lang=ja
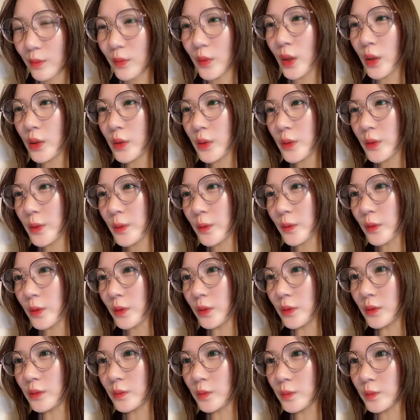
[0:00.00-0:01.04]
だと思
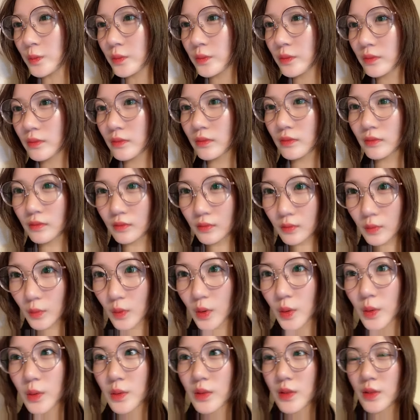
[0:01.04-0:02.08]
う
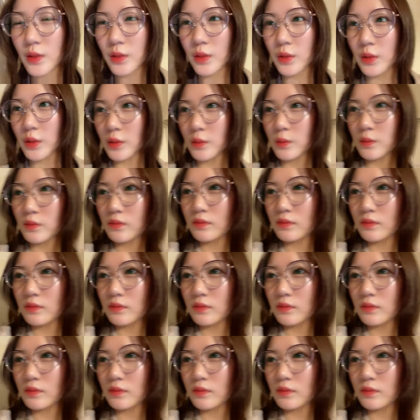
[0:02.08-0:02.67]
標準語